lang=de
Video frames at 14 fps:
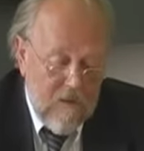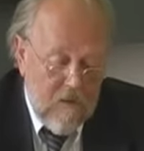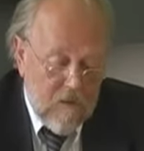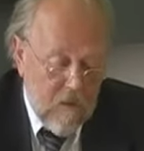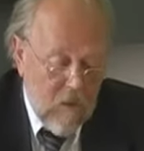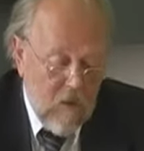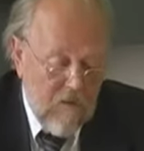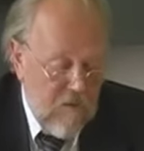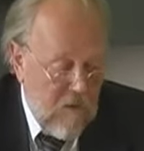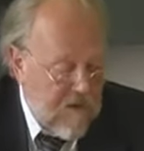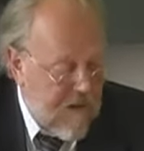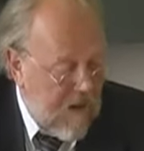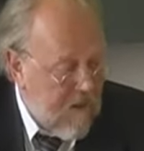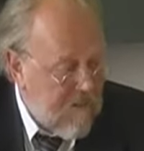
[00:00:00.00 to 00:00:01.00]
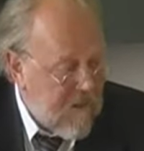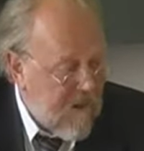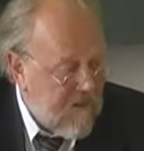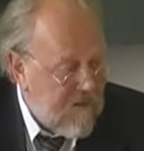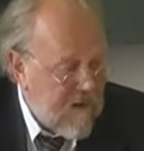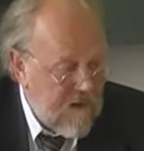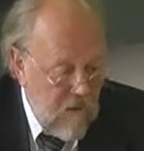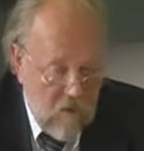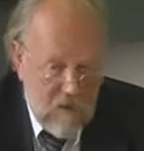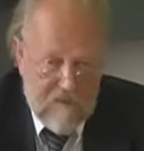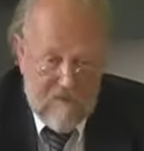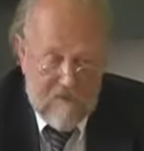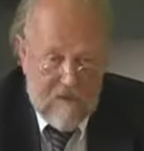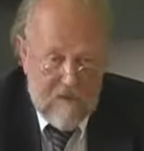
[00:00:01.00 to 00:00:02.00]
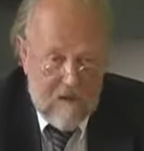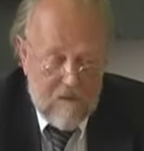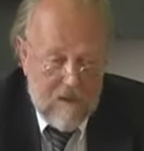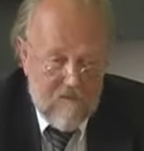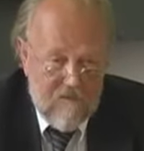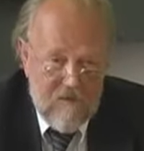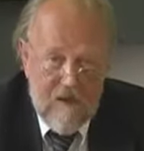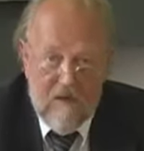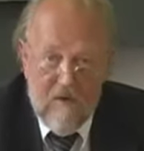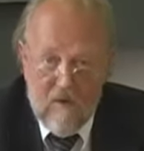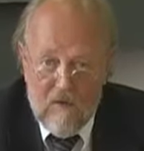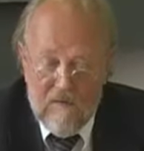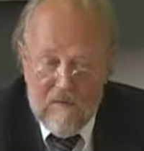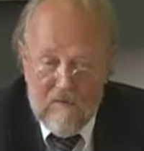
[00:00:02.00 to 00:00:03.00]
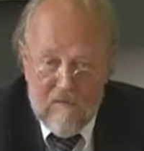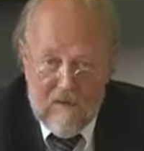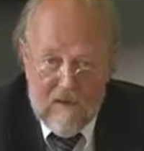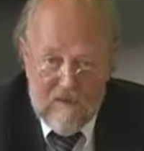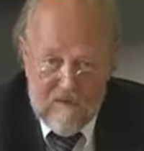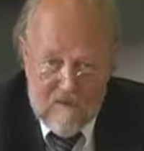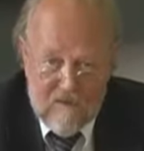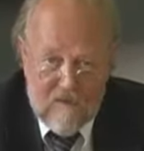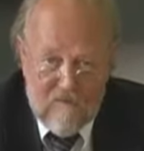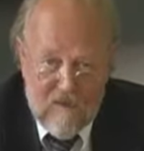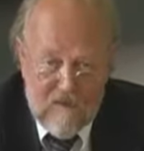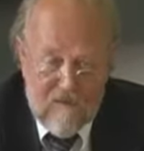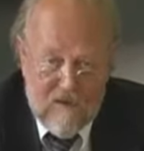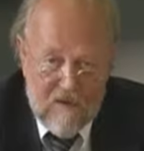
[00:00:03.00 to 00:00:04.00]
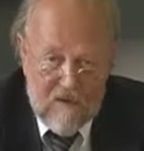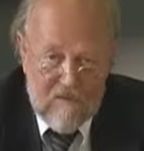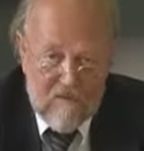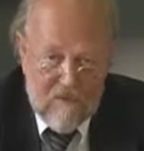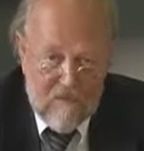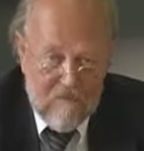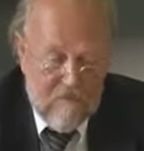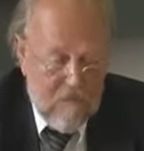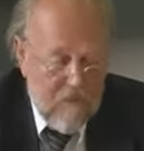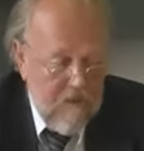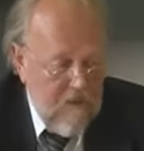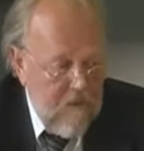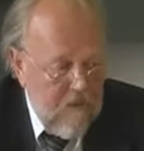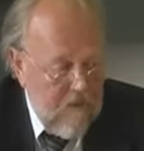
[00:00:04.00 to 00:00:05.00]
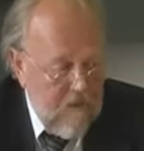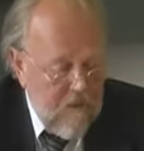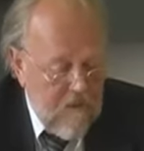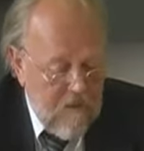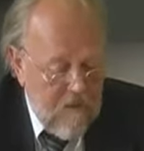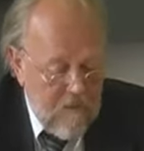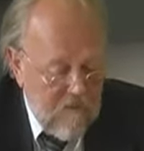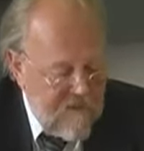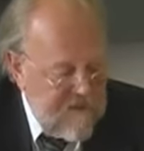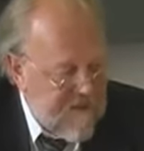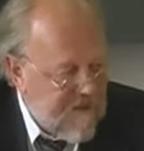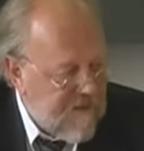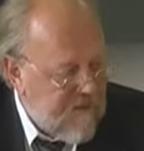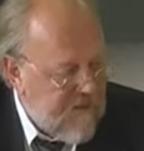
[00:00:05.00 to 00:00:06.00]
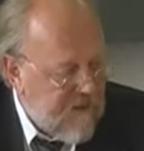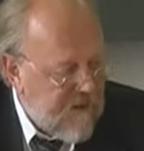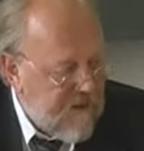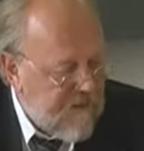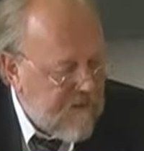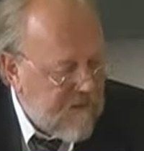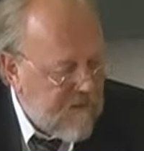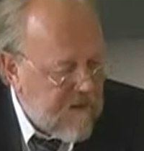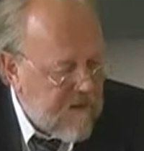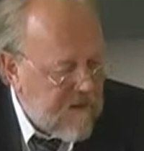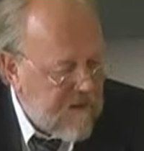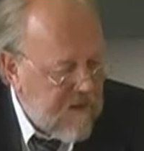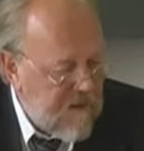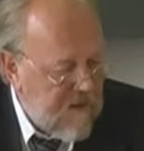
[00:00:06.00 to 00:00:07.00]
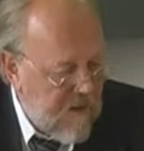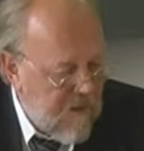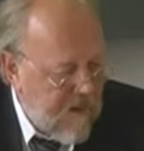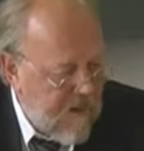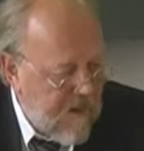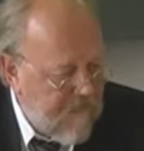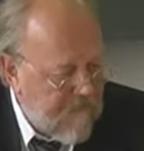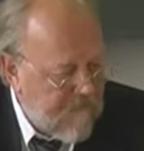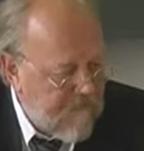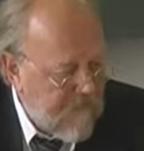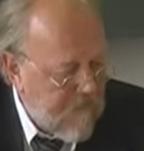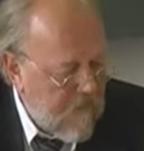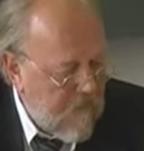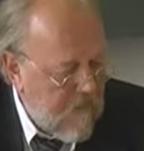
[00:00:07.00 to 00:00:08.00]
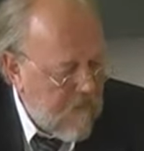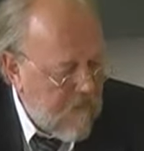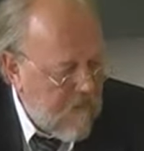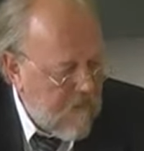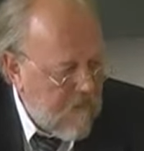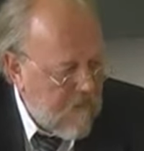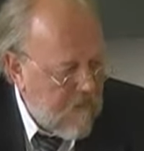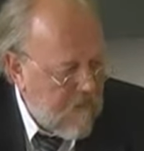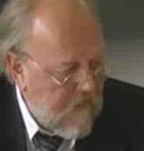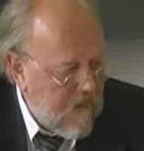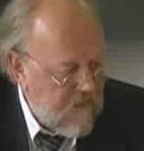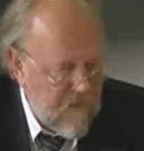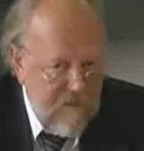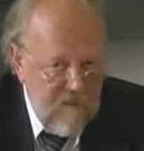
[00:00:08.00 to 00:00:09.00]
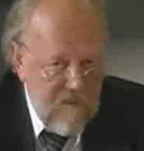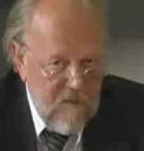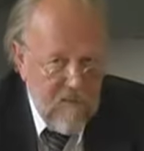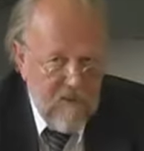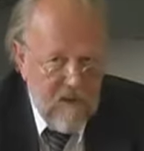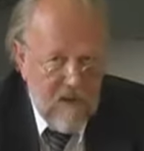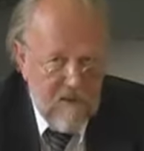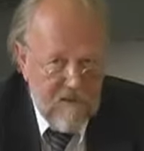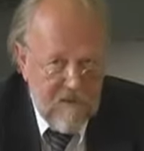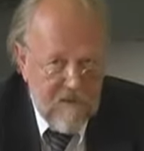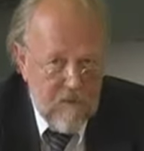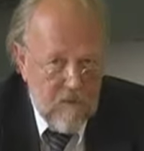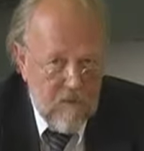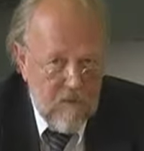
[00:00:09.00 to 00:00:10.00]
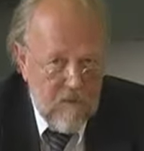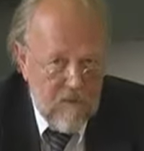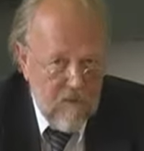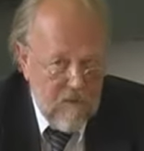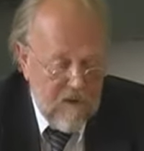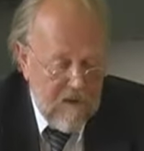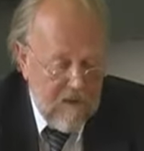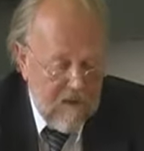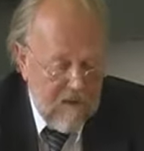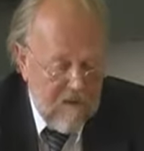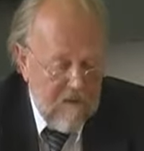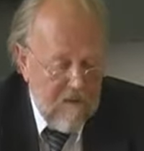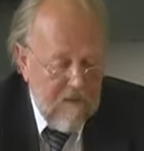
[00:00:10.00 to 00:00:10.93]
So, und von da ab ging es dann los. Da sagen wir mal 94 vielleicht, haben wir etwa angefangen. So, was interessiert das den Chemiker? Äh, also Biomineralisation und Biominerale.